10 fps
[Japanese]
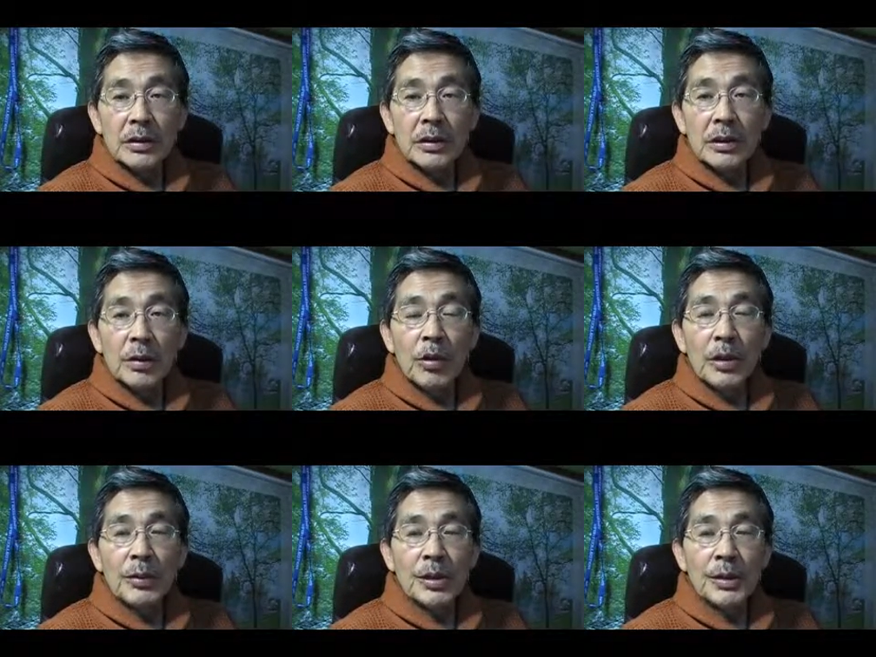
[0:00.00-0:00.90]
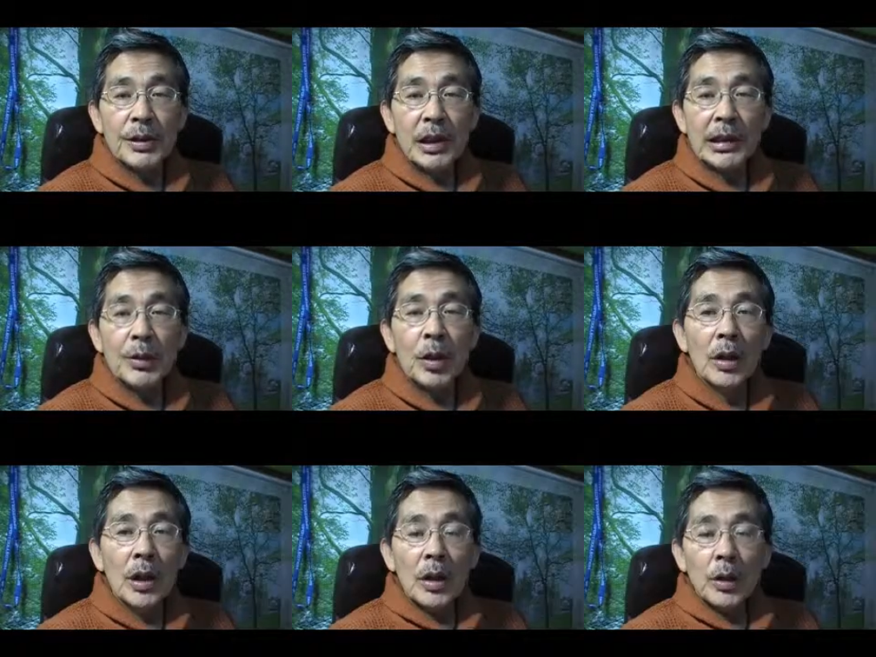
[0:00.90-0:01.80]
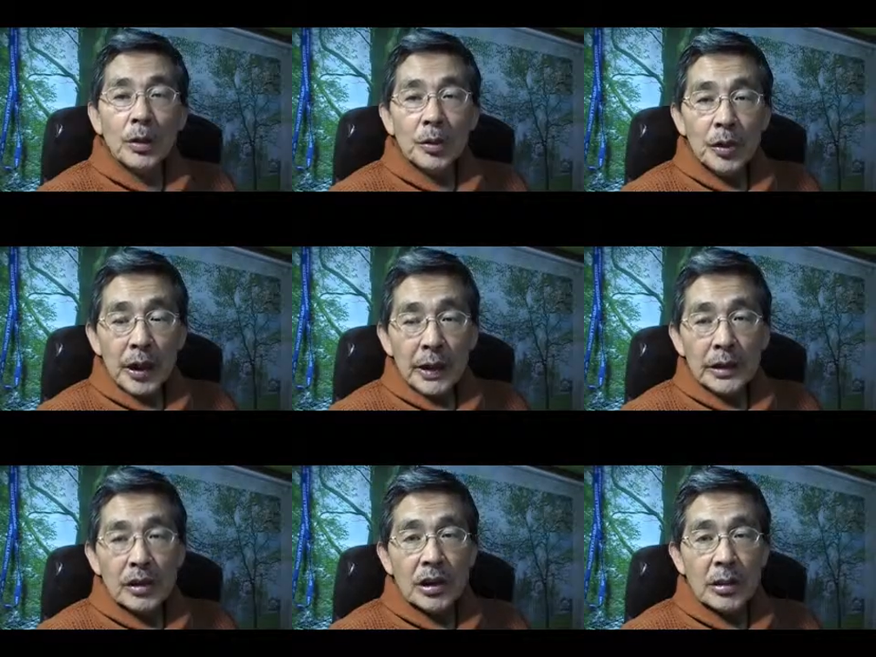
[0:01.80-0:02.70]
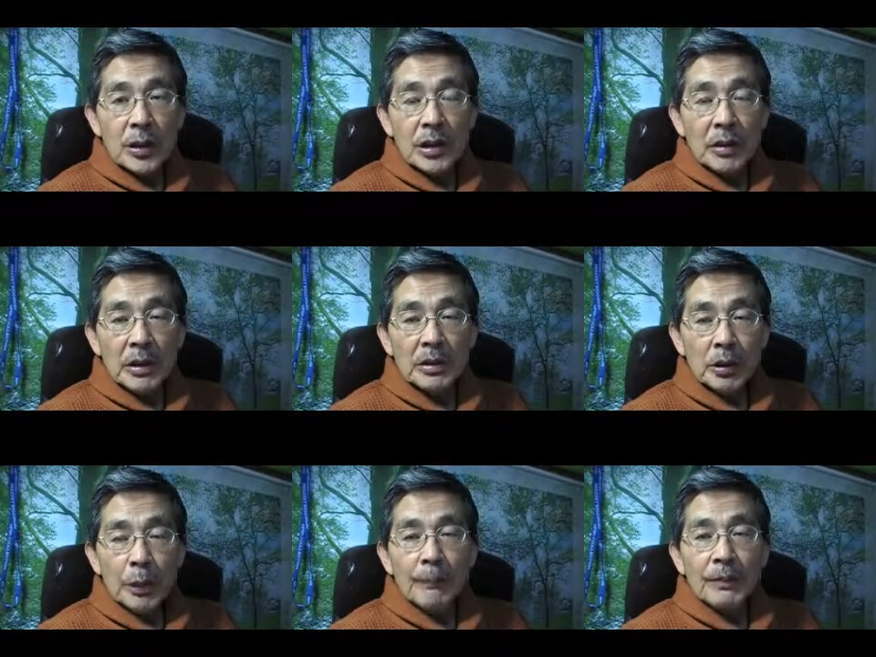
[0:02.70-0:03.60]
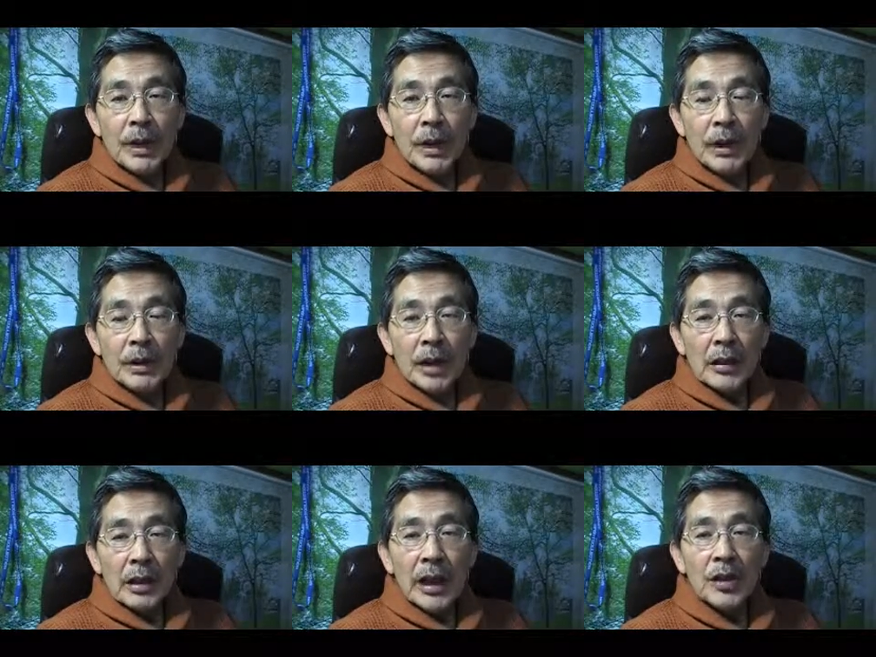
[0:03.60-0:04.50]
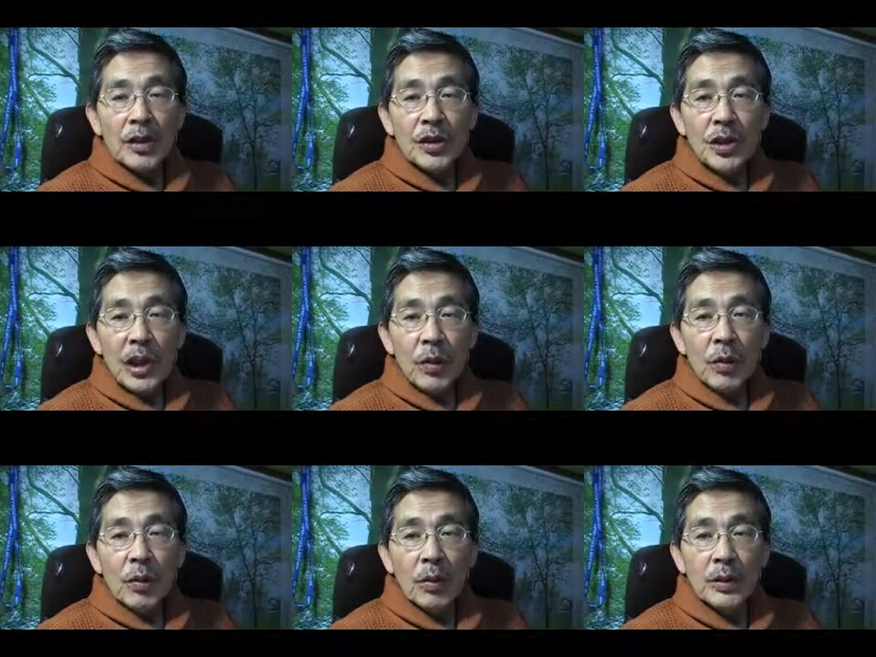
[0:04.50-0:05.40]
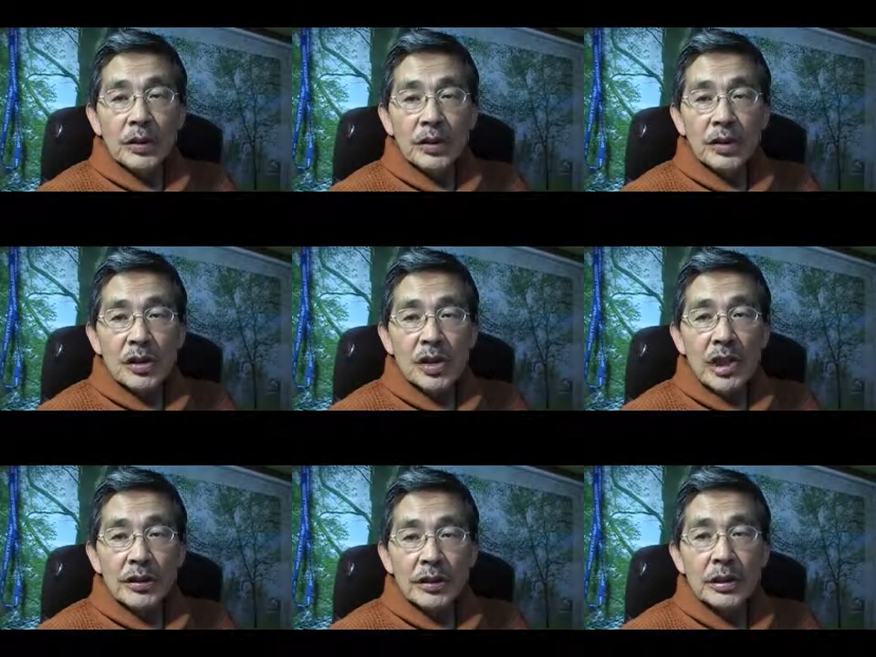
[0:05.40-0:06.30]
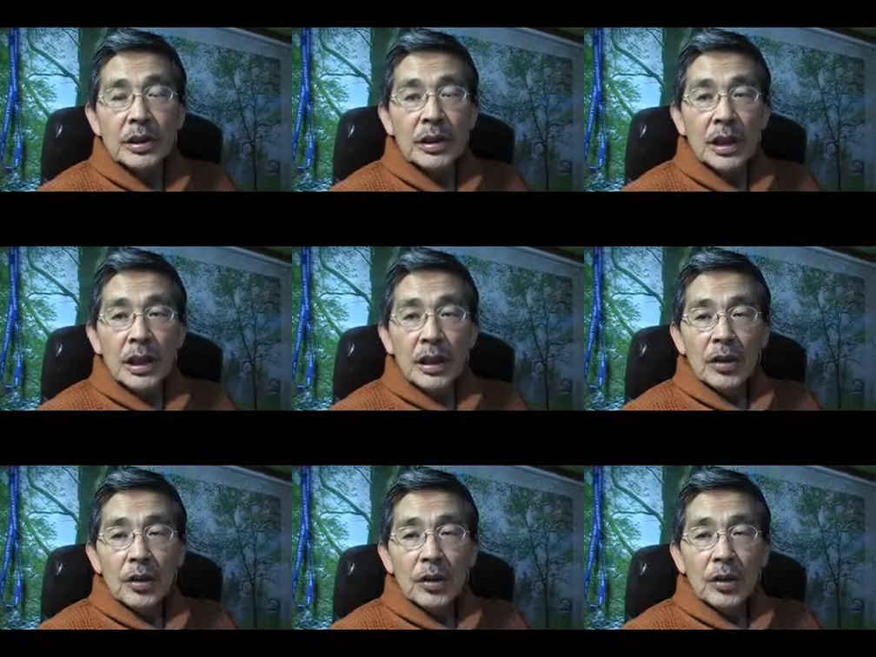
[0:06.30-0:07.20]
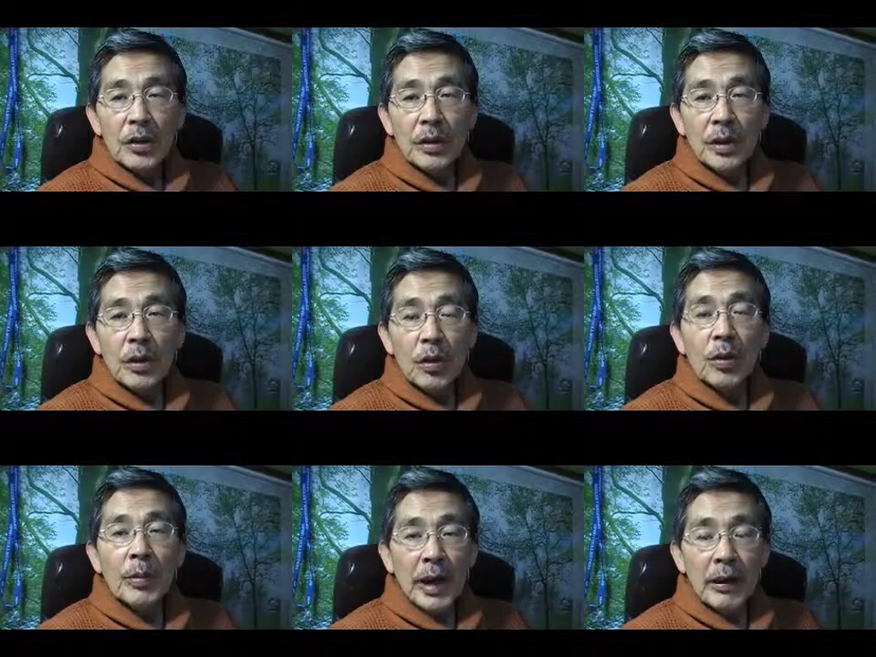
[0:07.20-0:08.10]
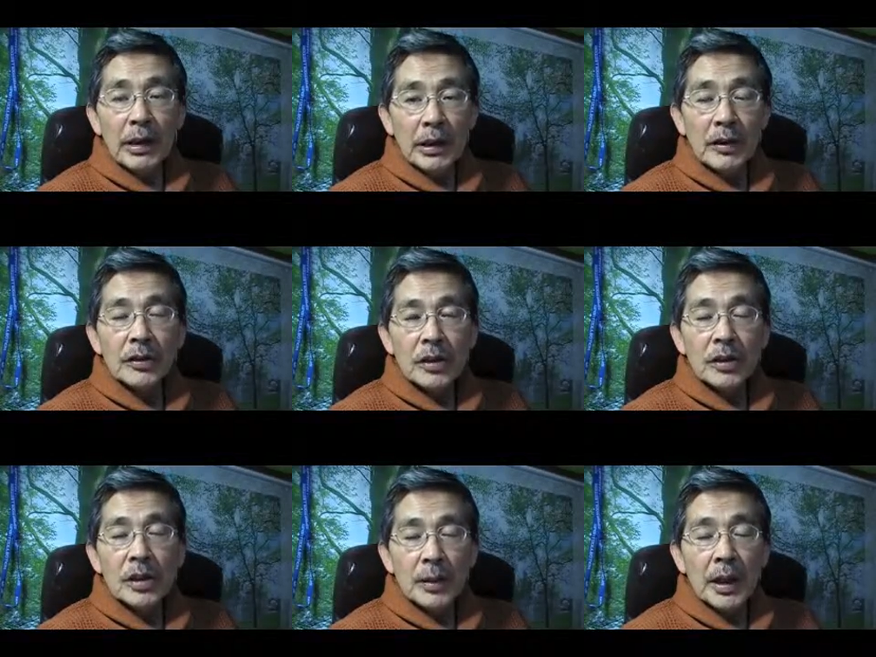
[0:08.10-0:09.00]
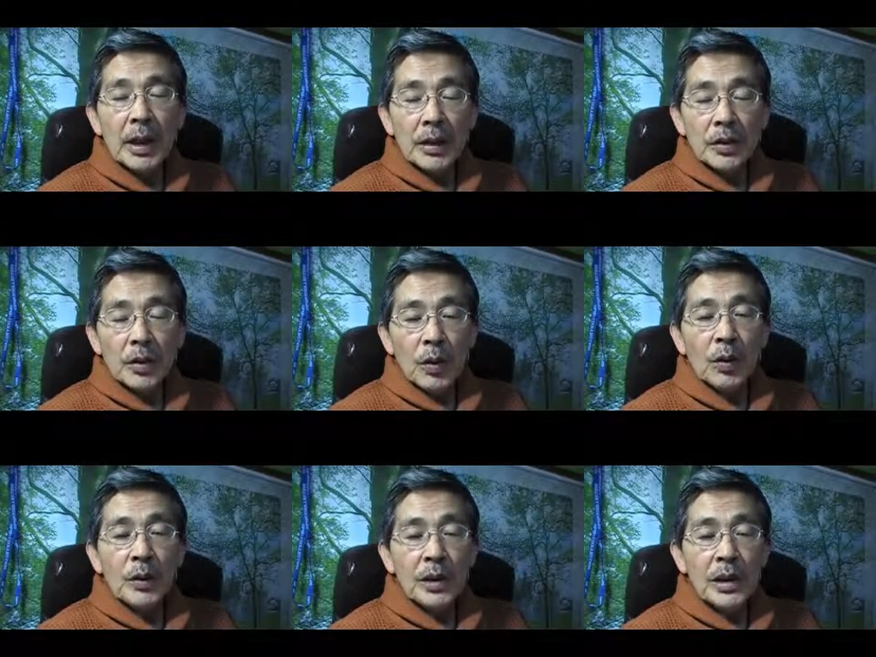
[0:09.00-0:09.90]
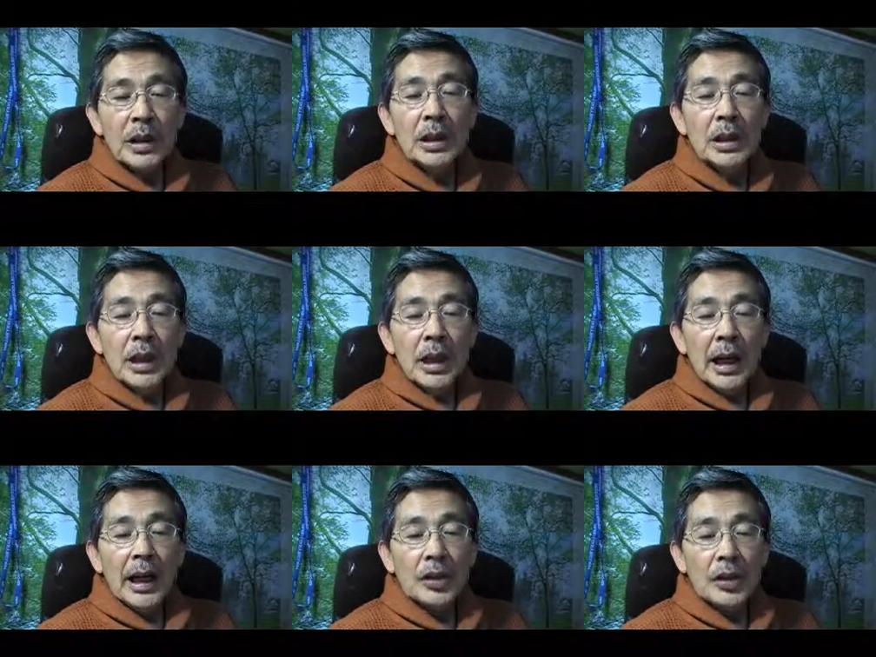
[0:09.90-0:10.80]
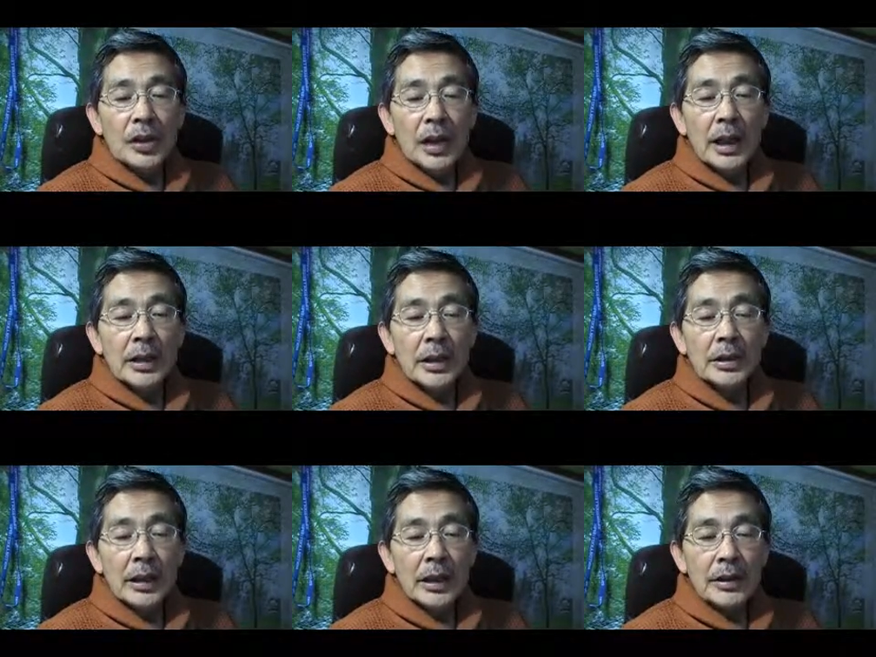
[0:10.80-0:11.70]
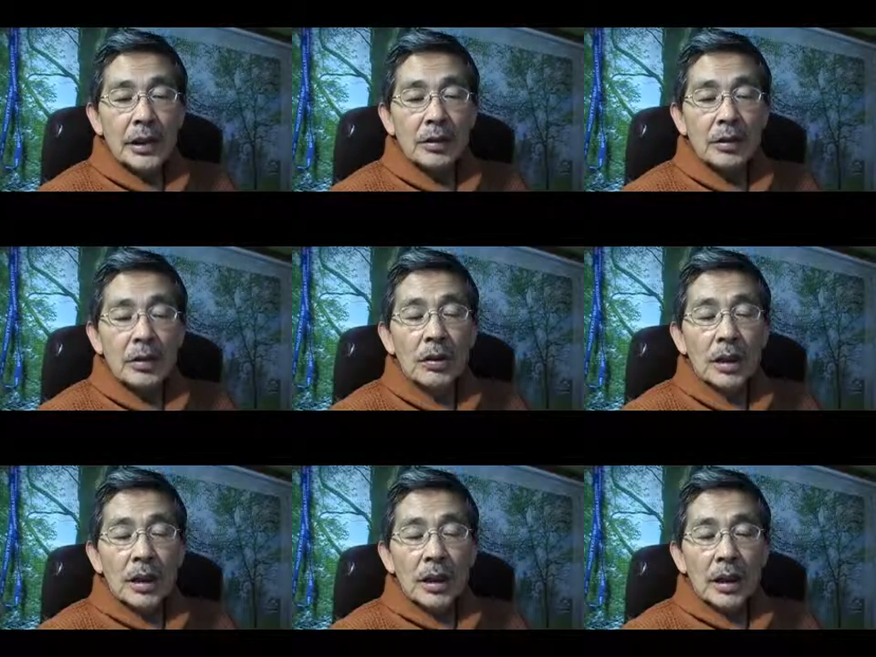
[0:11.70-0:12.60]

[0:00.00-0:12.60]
というふうに思うかもしれませんけども、子供の側に視点を置いてみますと、あの愛情飢餓を起こしやすい。状況に追い込まれるわけです。そしてまあ、その肛門期に愛情祈願にさらされると、